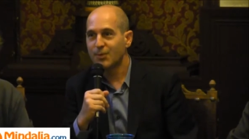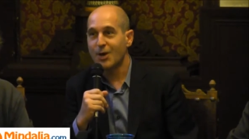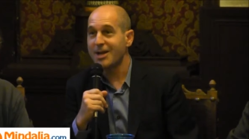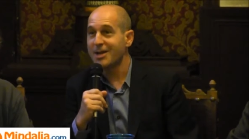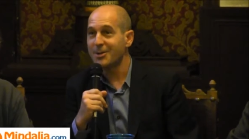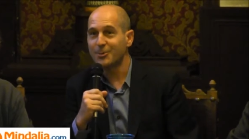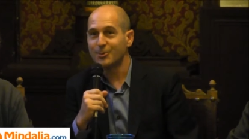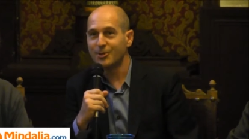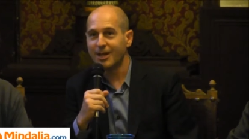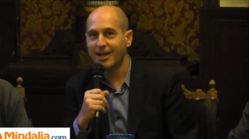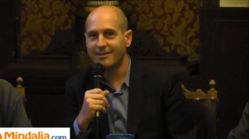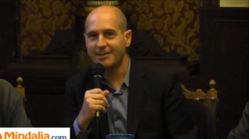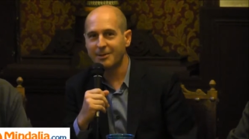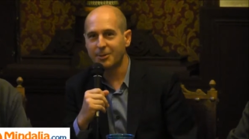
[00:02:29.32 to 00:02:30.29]
no hay ningún
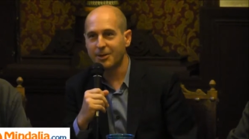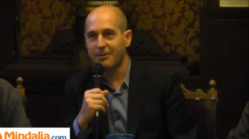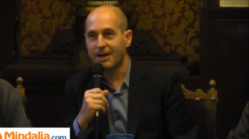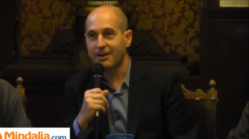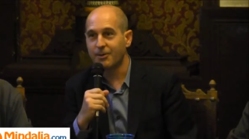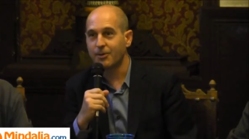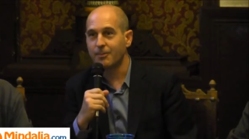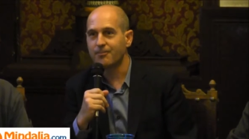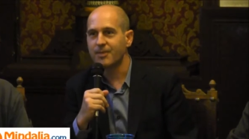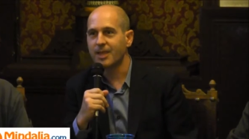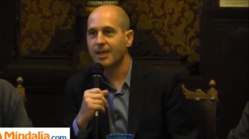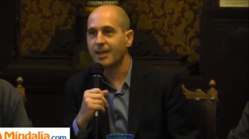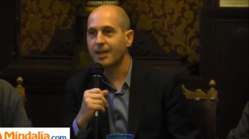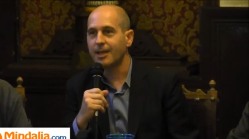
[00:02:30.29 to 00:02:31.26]
directivo de
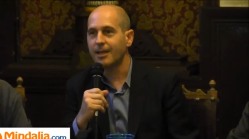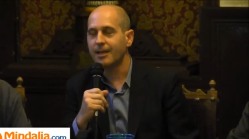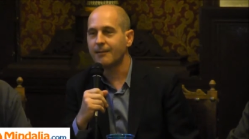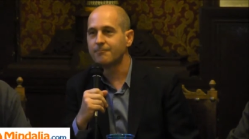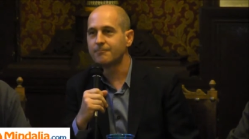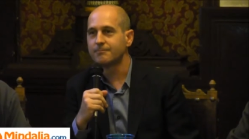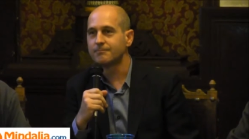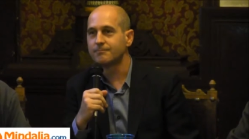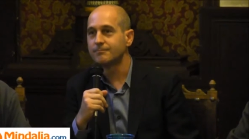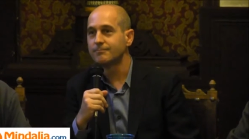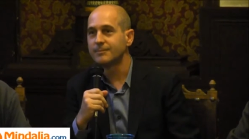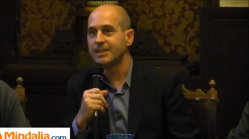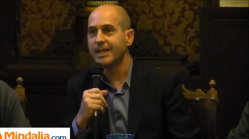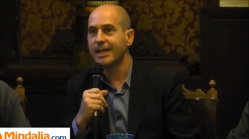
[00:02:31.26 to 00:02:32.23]
banco. Y
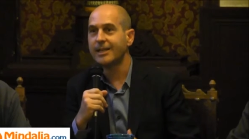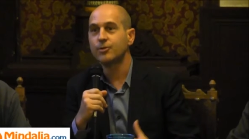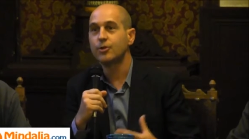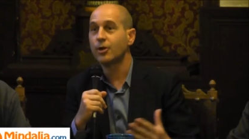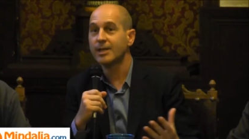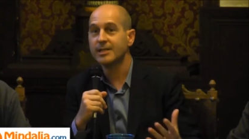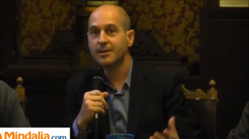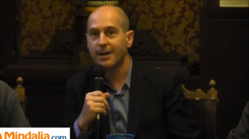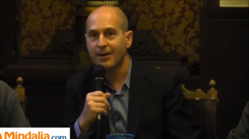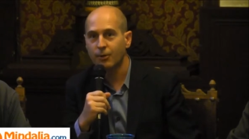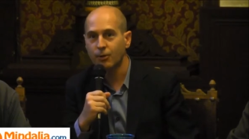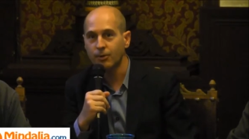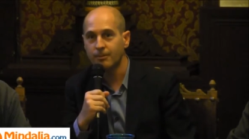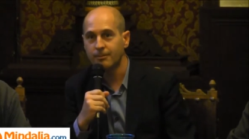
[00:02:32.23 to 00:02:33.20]
mm, directores de
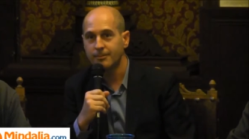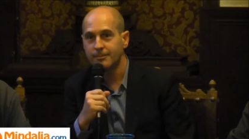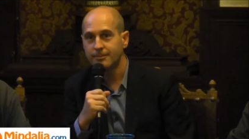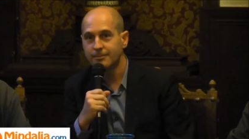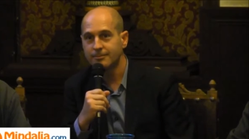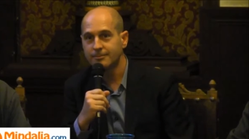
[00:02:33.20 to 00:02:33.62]
banco,